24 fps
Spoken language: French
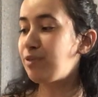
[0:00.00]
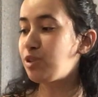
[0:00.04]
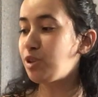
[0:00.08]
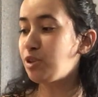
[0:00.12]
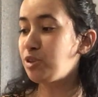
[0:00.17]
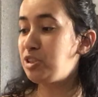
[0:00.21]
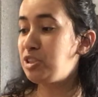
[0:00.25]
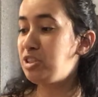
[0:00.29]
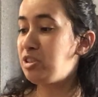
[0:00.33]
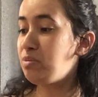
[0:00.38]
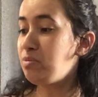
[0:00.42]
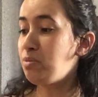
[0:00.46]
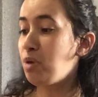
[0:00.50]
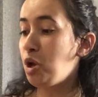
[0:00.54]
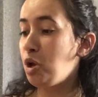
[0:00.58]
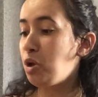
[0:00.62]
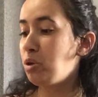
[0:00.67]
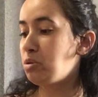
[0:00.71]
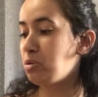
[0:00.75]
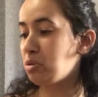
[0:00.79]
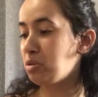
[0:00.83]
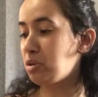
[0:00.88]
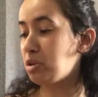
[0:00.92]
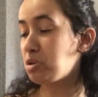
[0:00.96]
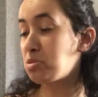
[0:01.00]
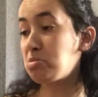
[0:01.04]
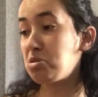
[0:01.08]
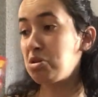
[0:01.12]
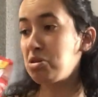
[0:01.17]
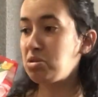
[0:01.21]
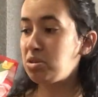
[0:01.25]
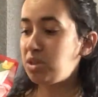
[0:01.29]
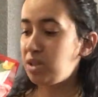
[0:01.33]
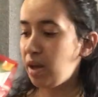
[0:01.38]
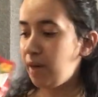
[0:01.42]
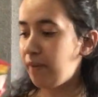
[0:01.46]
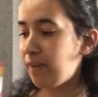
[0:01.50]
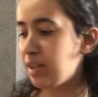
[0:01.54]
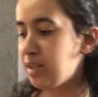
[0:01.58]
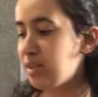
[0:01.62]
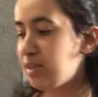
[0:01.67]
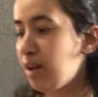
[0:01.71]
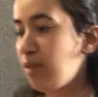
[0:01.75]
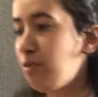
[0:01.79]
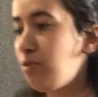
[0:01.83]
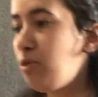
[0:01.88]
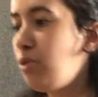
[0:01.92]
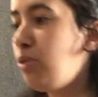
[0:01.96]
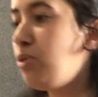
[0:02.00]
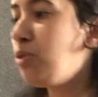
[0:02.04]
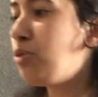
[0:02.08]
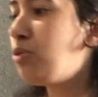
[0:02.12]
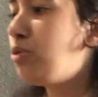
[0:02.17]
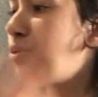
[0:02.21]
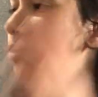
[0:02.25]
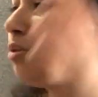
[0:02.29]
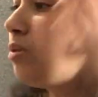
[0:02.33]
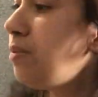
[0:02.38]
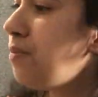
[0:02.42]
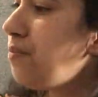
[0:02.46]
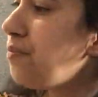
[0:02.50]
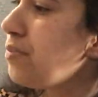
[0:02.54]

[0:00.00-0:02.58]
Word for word: centimes. Donc ça va, ça vaut le coup.